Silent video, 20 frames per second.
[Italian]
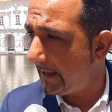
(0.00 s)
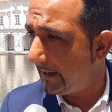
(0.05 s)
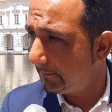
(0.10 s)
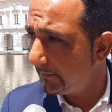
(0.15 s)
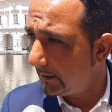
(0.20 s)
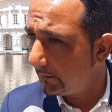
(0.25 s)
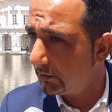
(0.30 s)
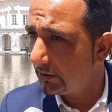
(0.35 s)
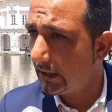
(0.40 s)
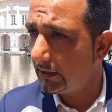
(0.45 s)

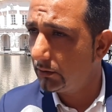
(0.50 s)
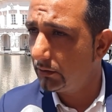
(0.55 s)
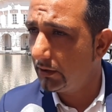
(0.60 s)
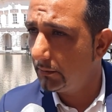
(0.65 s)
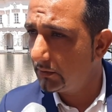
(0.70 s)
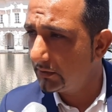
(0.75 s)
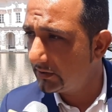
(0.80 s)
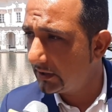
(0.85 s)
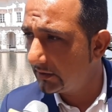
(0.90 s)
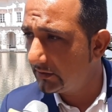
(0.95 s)
abbiamo dato
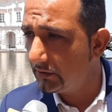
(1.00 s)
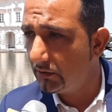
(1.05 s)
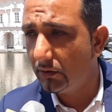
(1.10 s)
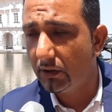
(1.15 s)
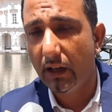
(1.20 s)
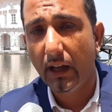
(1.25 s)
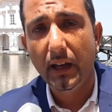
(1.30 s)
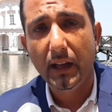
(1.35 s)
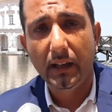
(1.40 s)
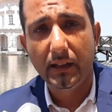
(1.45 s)

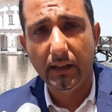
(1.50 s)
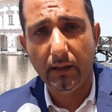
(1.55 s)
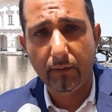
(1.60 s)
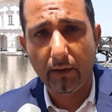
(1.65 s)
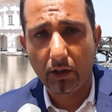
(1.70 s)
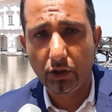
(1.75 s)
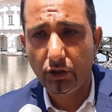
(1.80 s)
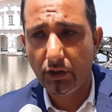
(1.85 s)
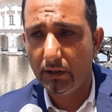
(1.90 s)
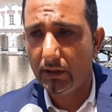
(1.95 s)
dimostrazione di
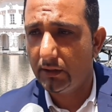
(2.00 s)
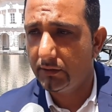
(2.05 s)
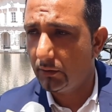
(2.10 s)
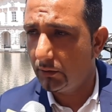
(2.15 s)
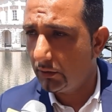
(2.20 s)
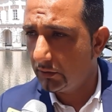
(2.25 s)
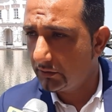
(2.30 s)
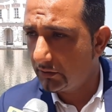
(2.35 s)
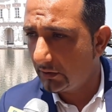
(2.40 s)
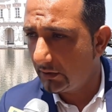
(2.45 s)
far scendere sul
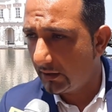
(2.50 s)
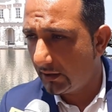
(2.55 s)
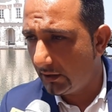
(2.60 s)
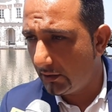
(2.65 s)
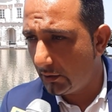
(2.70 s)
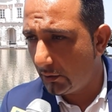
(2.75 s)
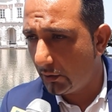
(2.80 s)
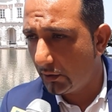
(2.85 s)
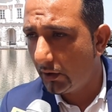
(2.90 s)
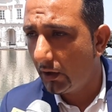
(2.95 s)
nostro
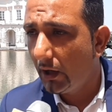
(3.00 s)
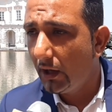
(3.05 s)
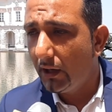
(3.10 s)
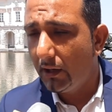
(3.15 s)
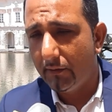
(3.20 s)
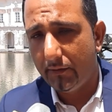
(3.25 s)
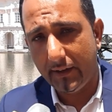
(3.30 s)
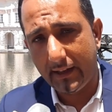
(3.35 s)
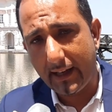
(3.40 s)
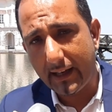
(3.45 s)
territorio
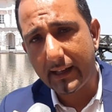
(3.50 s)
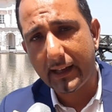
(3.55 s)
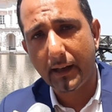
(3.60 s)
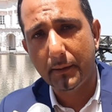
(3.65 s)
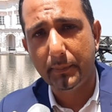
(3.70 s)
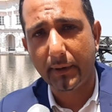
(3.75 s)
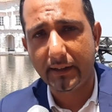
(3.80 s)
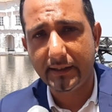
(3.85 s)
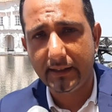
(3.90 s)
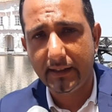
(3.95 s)
fino anche il
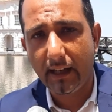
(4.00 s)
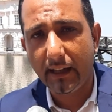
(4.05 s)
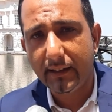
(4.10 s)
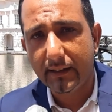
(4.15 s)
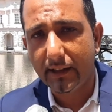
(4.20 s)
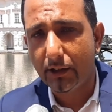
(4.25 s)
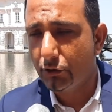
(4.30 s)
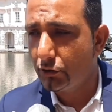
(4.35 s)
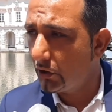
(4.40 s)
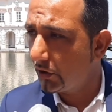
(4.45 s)

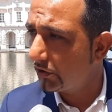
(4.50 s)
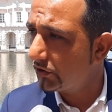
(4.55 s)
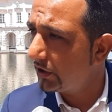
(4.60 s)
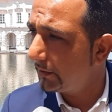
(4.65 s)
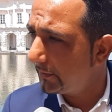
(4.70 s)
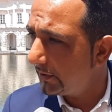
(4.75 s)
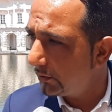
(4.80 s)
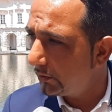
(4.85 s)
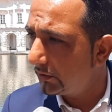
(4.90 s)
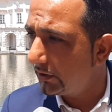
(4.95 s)
presidente Giorgia
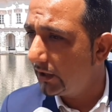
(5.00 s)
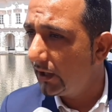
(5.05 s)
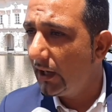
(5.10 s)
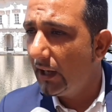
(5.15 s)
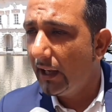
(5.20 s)
Meloni